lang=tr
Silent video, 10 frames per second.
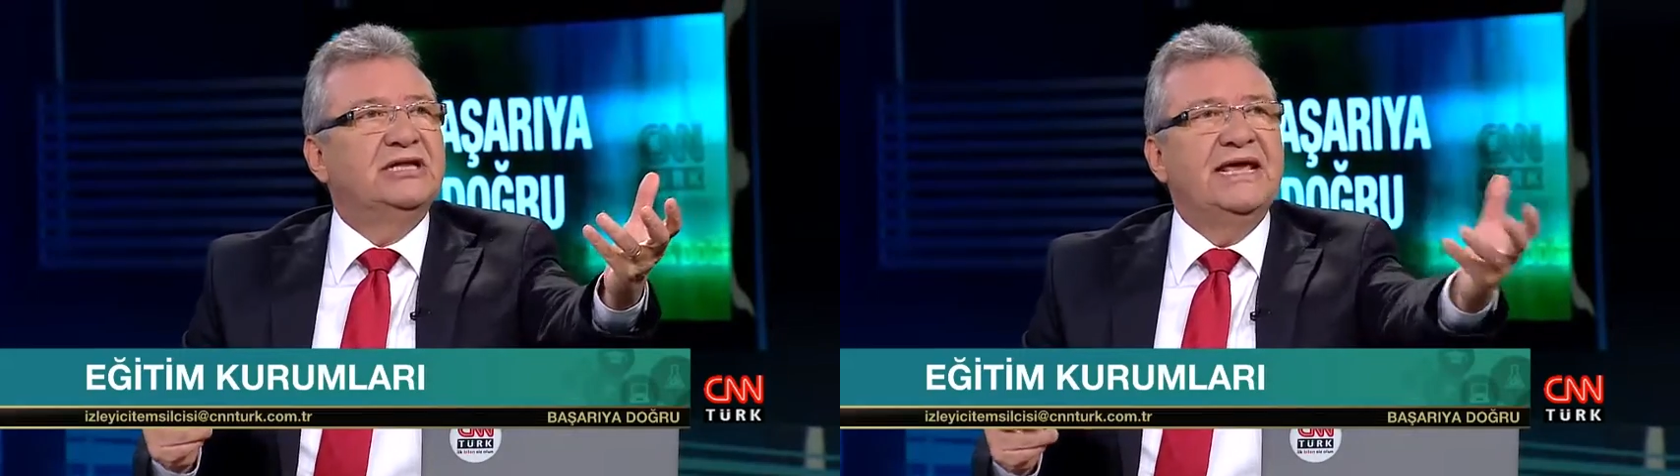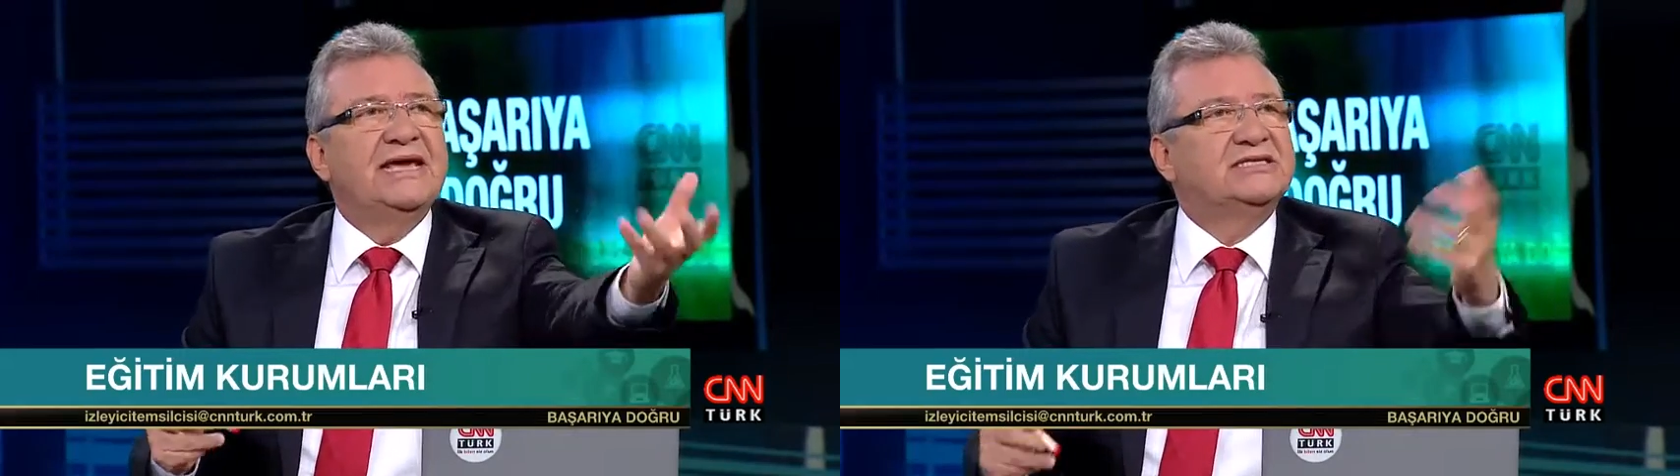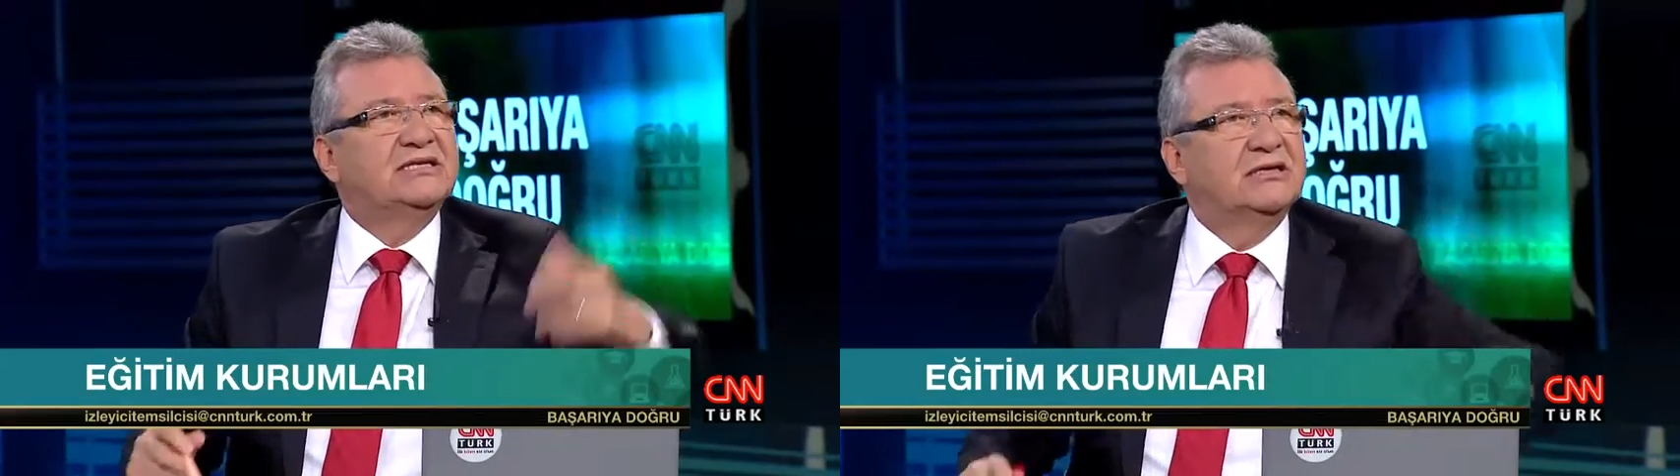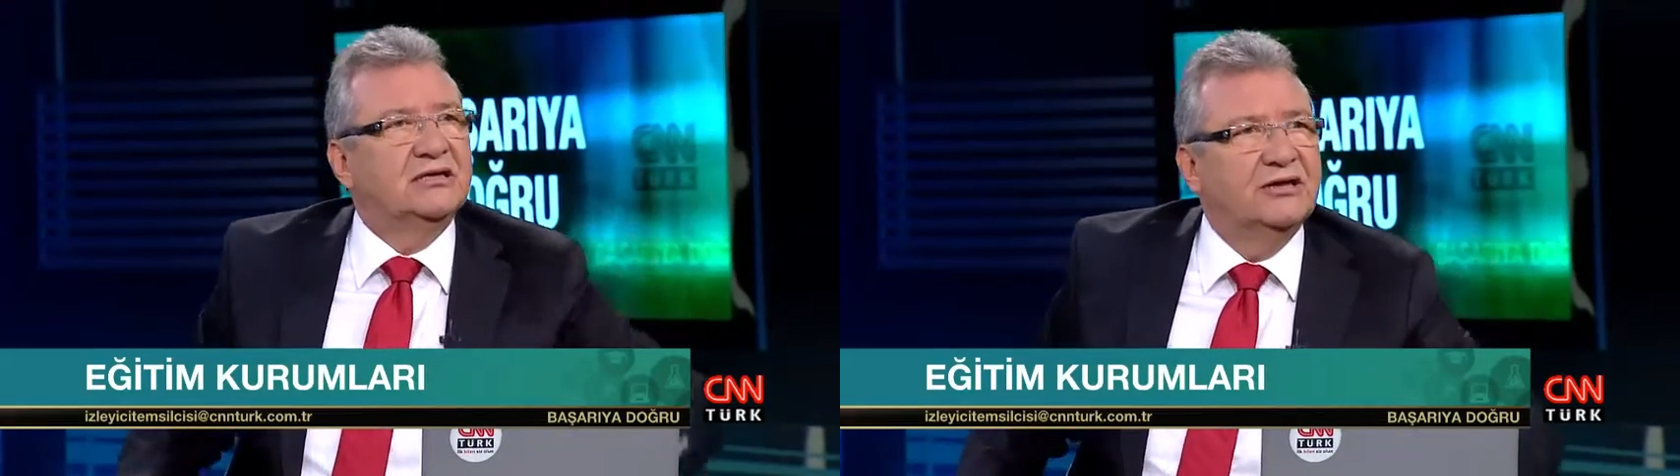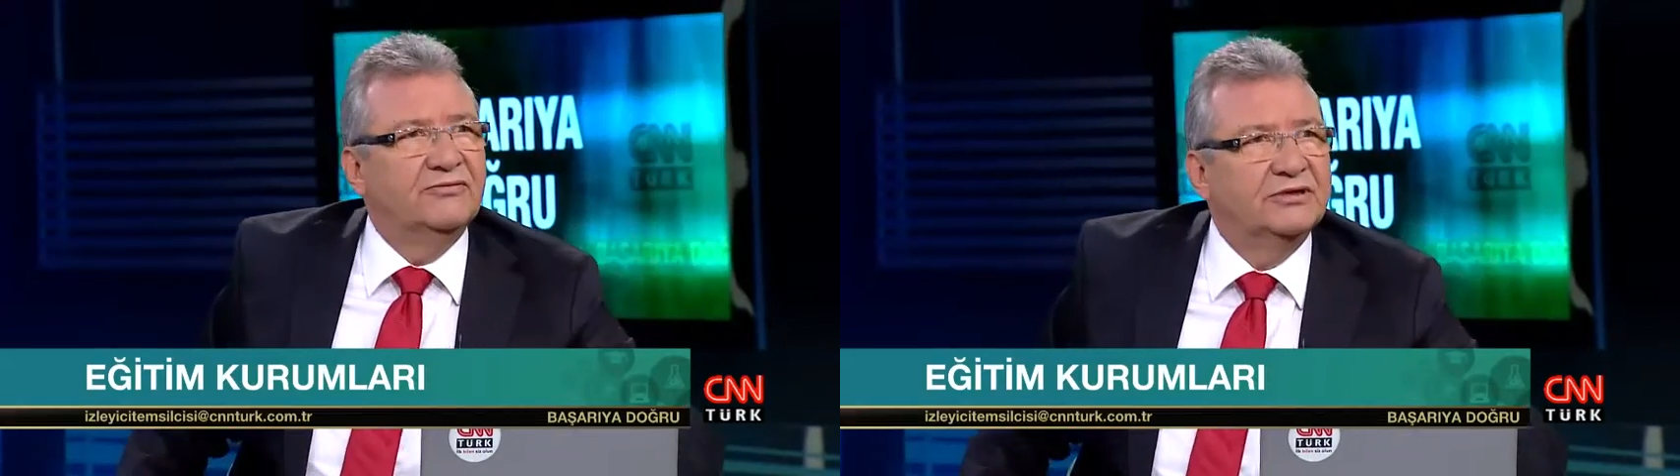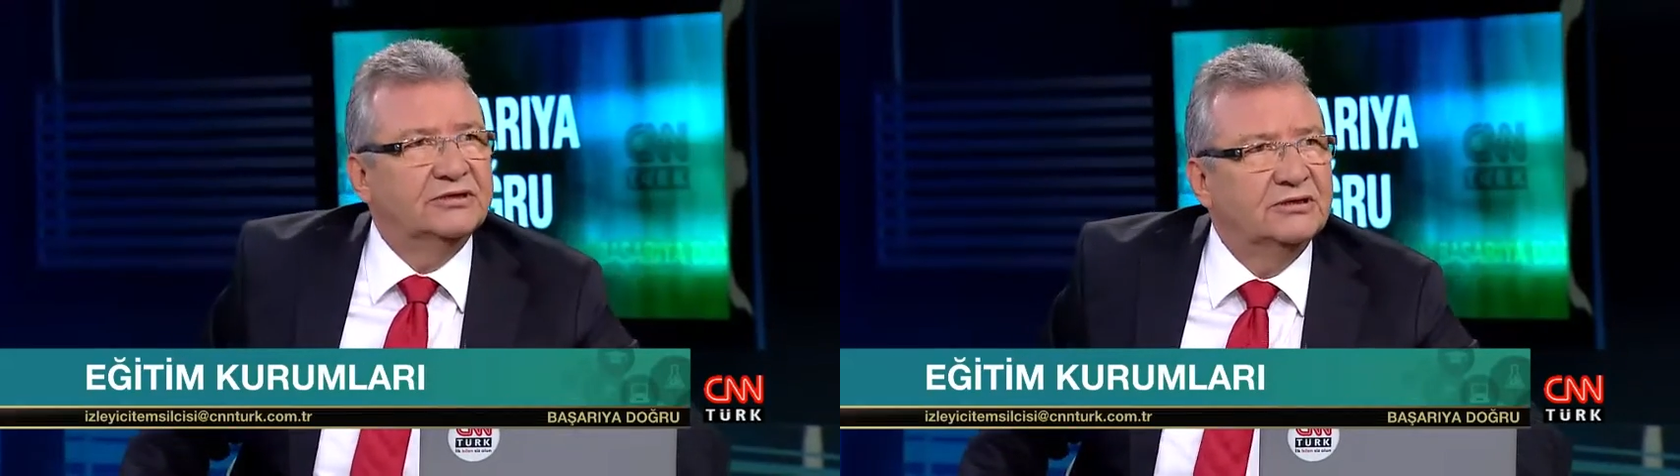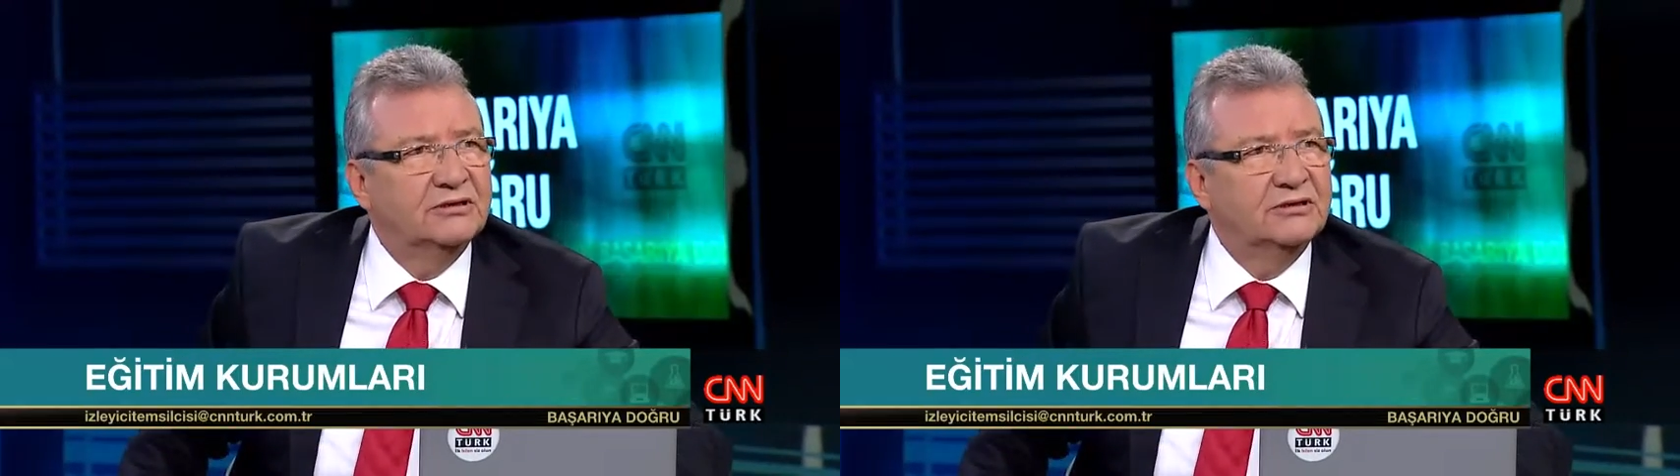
ne eksiklikler var?